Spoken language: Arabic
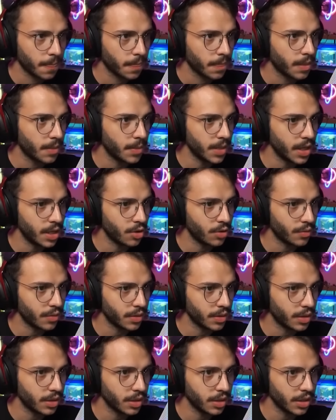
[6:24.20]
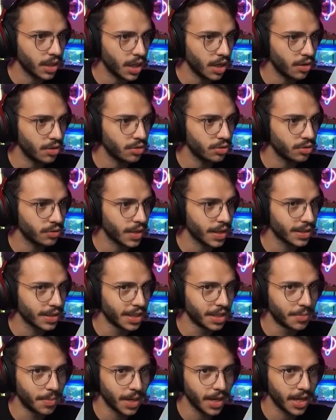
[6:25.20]
اتمنى انه اذا حاول شو
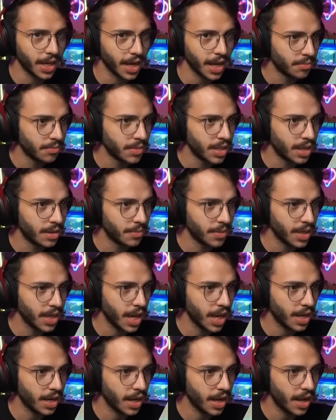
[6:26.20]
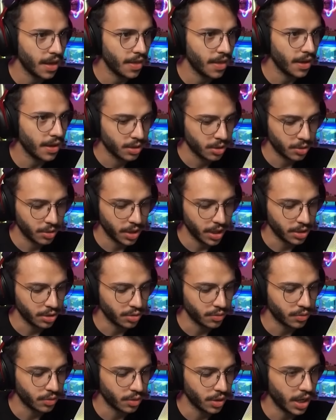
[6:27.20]
صيد بقره من المكان هذا اوكي
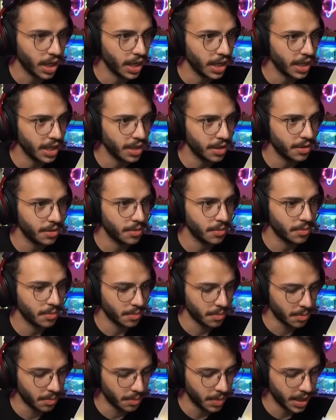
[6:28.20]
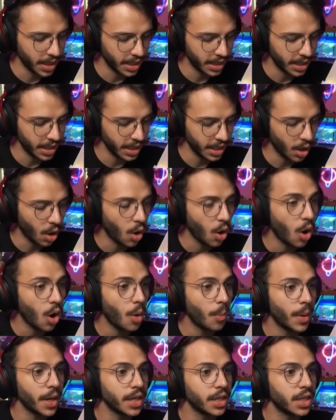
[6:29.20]
شوفوا حاليا باقي اوه
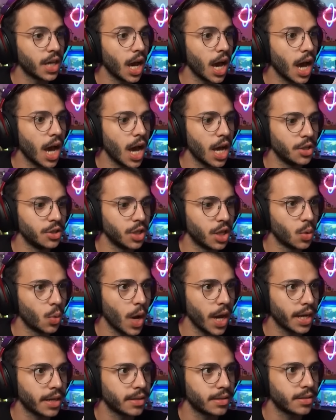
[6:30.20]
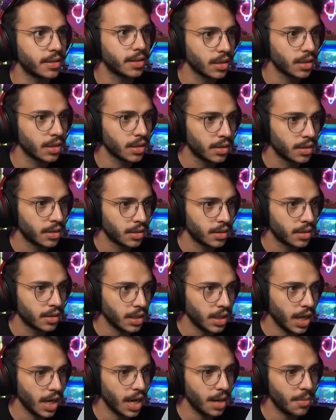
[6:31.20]
ماي جاد الوقت
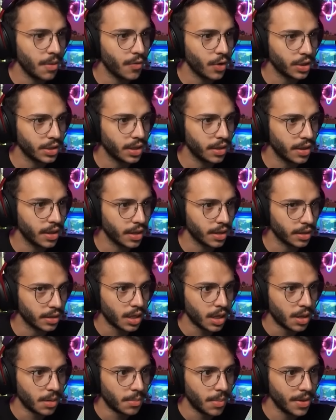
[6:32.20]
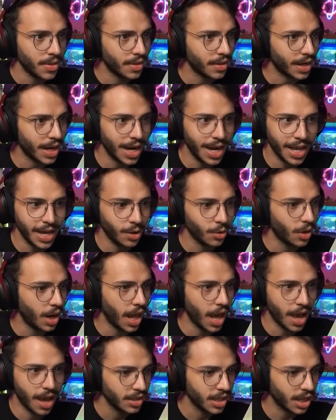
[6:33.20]
يا عيال ما في وقت كثير ما ادري راح الحق ولا
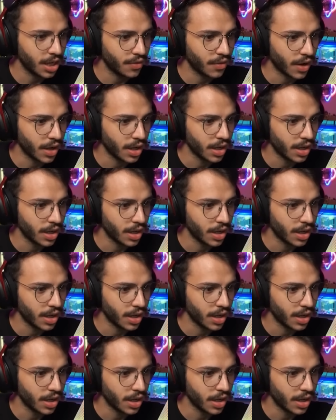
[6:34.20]
لا تكفى